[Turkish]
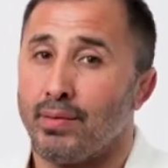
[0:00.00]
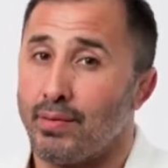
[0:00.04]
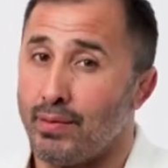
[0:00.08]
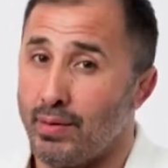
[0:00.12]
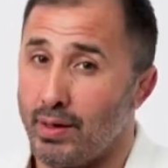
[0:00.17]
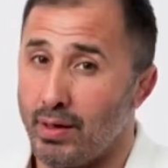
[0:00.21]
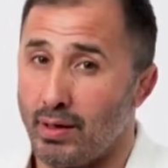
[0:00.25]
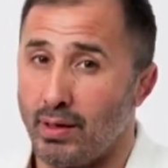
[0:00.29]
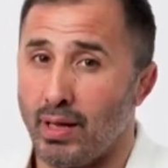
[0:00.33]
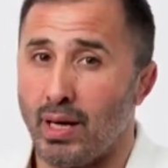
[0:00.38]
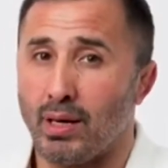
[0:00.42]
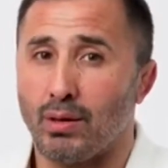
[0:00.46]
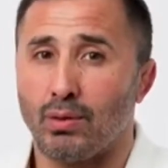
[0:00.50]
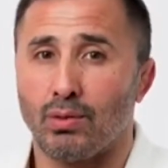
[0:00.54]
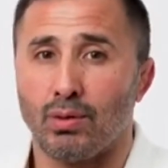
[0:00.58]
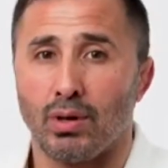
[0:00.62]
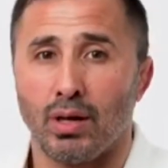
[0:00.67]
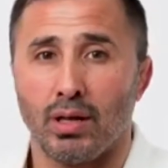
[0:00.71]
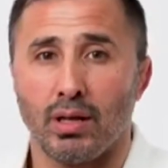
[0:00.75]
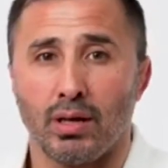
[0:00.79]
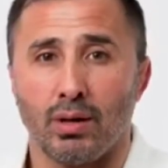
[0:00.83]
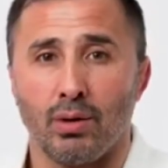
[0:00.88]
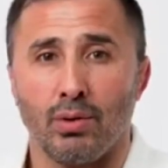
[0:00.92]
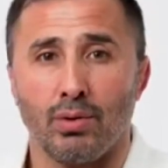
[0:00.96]
verilen
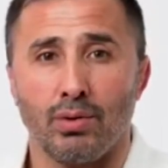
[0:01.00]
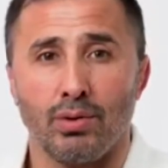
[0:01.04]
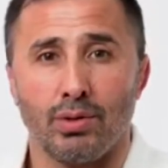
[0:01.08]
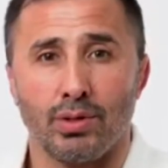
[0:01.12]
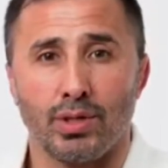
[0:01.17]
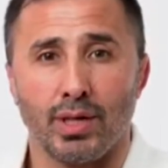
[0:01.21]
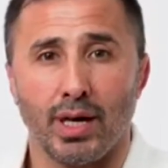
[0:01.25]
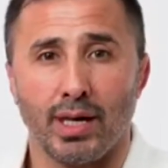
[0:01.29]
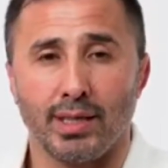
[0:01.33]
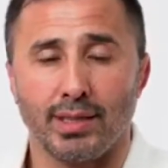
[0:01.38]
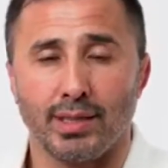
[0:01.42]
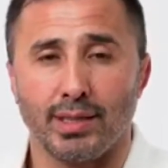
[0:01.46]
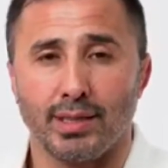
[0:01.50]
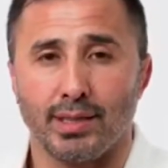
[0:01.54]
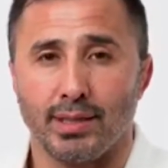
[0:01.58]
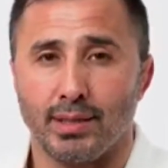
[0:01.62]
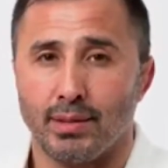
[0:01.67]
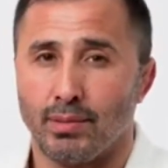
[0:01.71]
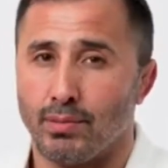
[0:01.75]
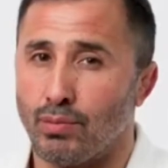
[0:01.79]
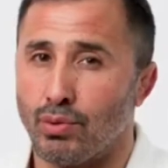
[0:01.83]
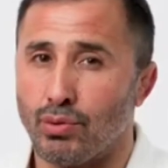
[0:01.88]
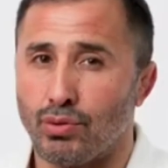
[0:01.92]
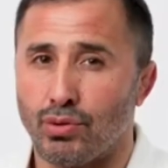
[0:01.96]
kurallara uyacağız.
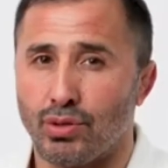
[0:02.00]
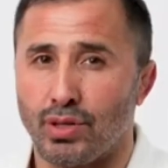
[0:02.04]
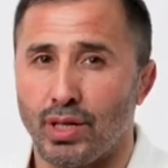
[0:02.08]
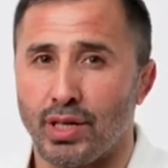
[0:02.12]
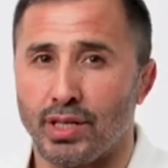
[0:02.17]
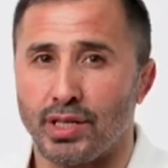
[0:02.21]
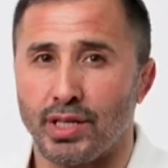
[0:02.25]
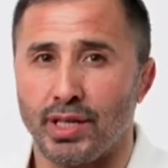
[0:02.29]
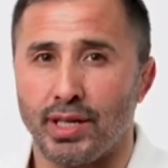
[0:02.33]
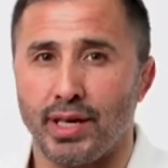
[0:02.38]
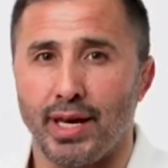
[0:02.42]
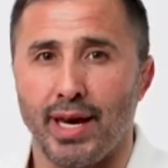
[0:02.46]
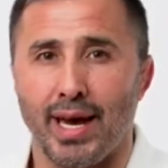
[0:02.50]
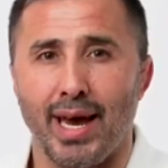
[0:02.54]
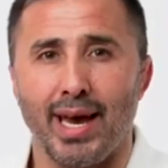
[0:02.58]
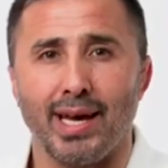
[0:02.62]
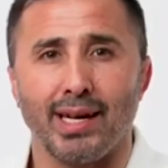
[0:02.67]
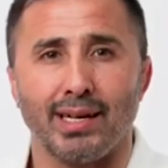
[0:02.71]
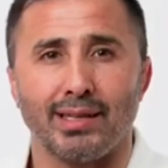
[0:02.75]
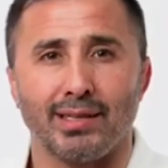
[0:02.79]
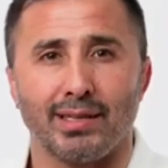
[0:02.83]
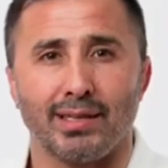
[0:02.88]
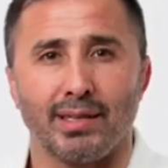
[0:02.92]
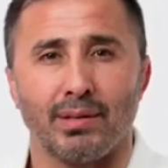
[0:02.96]
Bu süreci en
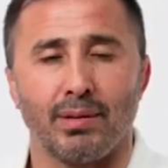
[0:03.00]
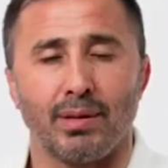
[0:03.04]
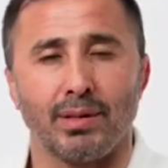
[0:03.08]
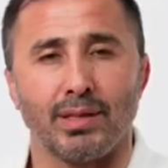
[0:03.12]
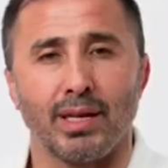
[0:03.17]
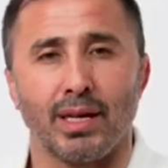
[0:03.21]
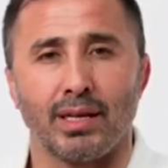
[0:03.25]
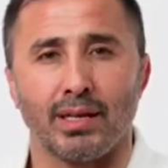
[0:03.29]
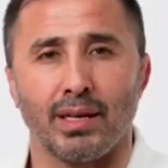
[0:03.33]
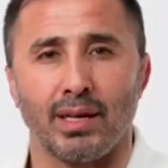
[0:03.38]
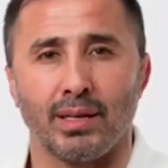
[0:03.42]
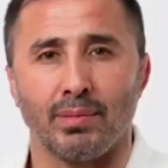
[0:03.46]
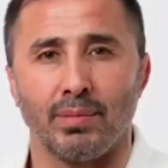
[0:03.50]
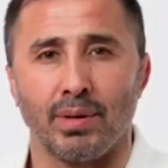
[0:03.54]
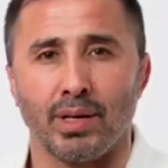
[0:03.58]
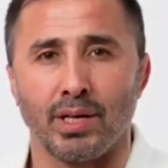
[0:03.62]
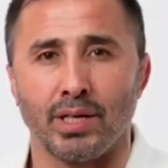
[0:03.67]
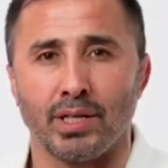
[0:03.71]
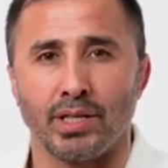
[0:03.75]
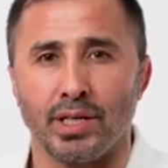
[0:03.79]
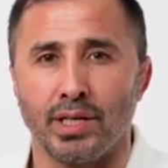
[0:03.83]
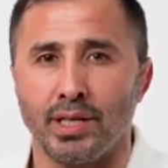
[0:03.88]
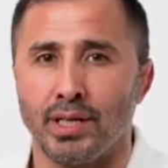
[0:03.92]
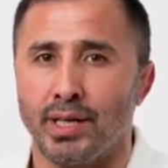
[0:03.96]
kısa zamanda atlatmak
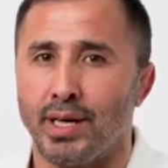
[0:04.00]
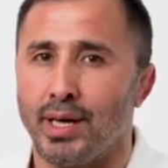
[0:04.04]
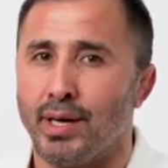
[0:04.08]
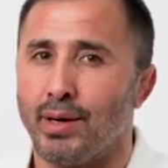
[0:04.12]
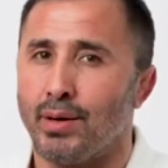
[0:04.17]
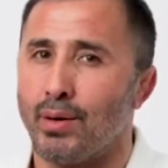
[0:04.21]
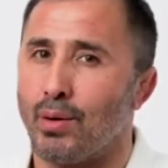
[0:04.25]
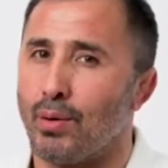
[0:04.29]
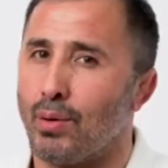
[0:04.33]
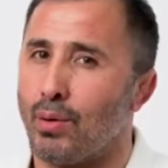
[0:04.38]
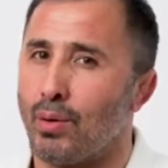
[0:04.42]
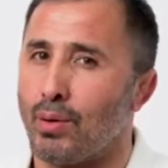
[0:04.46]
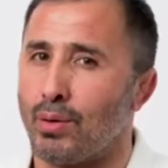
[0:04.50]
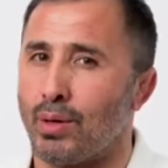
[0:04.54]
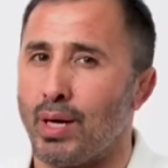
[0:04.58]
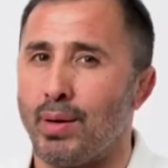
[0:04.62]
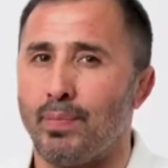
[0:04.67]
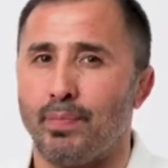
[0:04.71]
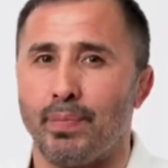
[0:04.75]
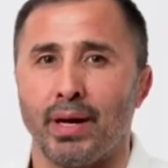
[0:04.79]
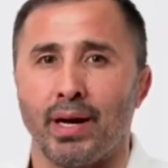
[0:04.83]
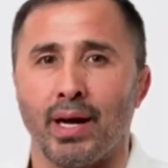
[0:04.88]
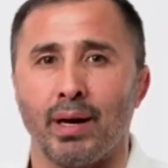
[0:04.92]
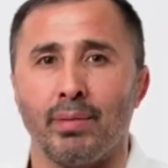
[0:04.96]
için o
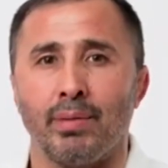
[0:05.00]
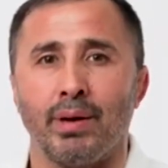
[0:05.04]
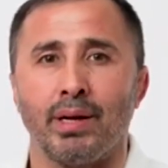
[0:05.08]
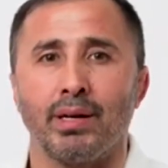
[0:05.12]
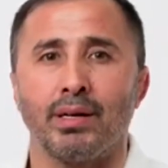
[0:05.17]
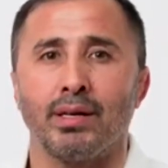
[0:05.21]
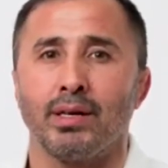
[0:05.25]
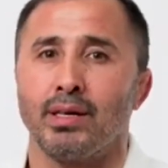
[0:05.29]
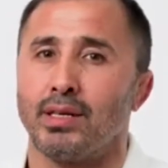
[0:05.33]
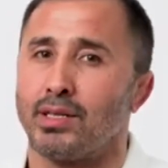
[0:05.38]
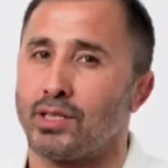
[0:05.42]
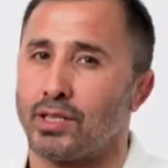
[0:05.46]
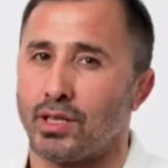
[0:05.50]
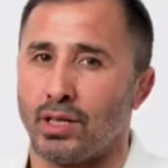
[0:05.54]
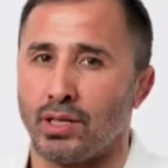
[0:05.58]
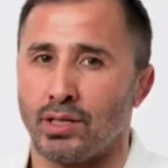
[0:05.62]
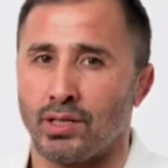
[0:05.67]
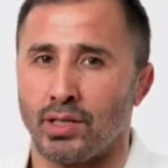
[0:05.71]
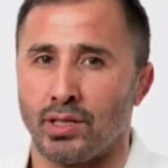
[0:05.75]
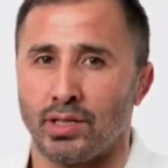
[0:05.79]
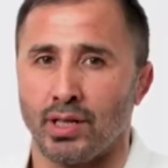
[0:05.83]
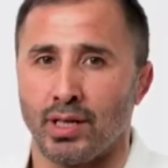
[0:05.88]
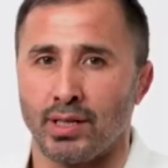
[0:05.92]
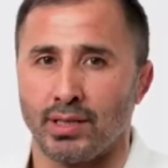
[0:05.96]
hep beraber
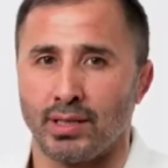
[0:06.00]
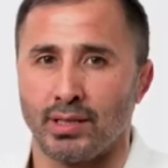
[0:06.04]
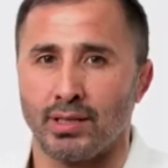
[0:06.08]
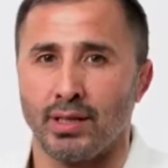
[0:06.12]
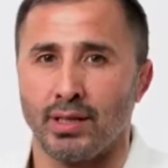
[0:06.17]
çalışacağız.